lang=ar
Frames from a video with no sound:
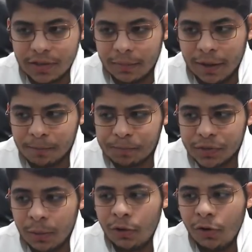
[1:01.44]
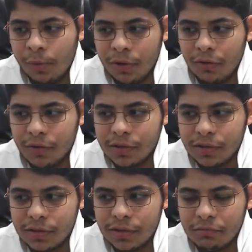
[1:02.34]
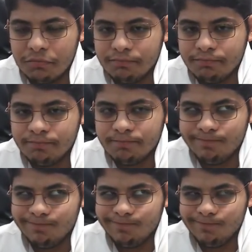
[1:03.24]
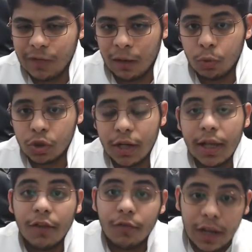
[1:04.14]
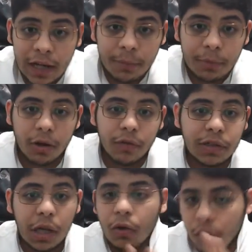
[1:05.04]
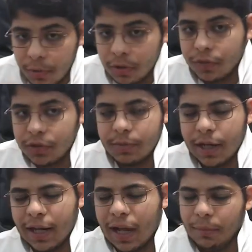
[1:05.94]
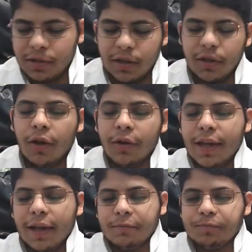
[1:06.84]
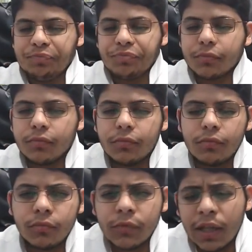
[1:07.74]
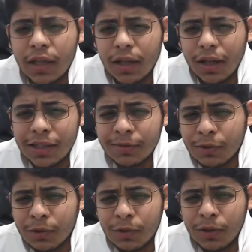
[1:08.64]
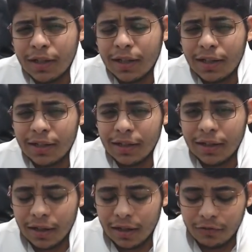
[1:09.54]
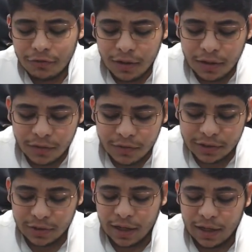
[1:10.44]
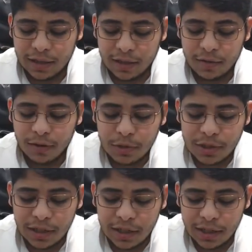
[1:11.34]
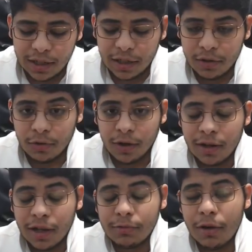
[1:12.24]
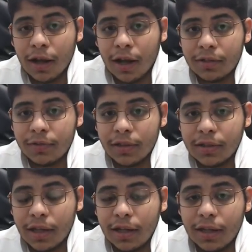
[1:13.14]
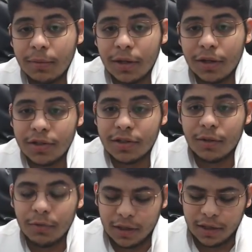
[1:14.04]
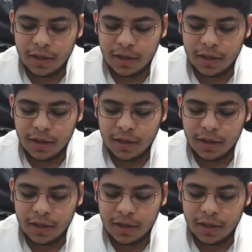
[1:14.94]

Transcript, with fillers: تمام طبعا اوبن اوفيس ما حبوش في ليبرا اوفيس اللي هو اوبن اوفيس بشكل عام اصلا اوكي ايش موضوع الـ الـ الـ الفيديو هذا المشكله هي انه الناس وقعت في اشكاليه كبيره جدا وهي